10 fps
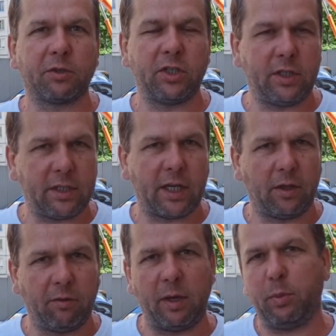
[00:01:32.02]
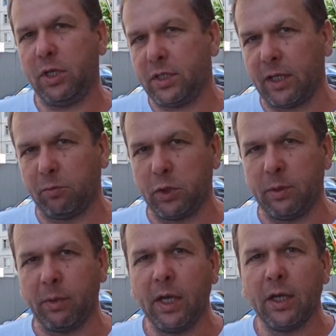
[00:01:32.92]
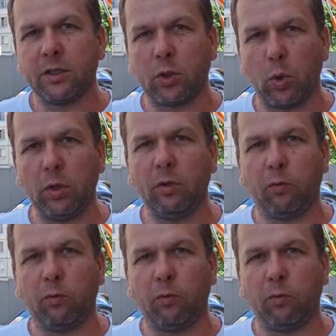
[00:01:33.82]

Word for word: 62 и 58 строил